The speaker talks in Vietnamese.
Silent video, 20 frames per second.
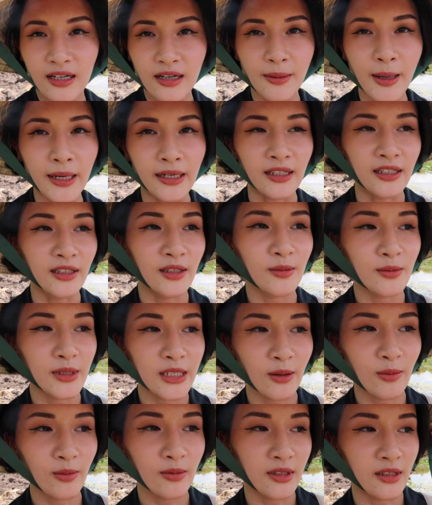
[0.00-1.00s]
Các bạn thấy không,
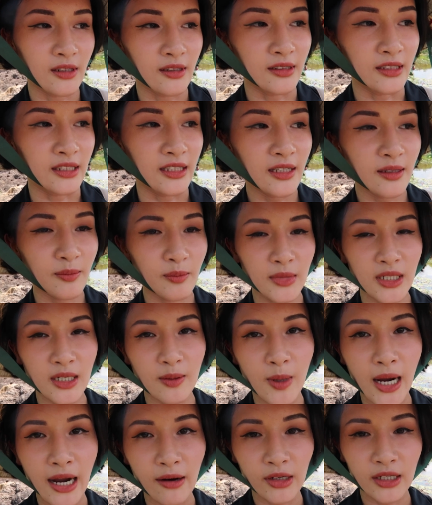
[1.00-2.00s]
trong thời tiết mưa
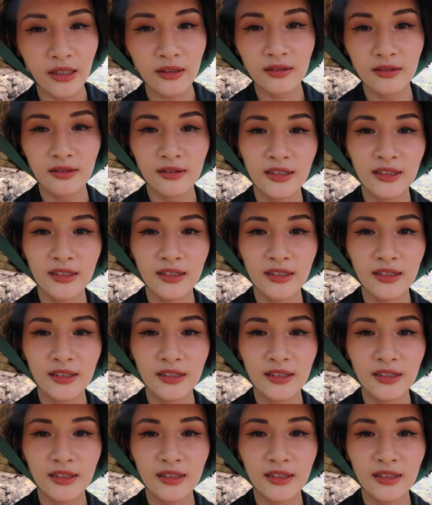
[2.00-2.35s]
bão nhá,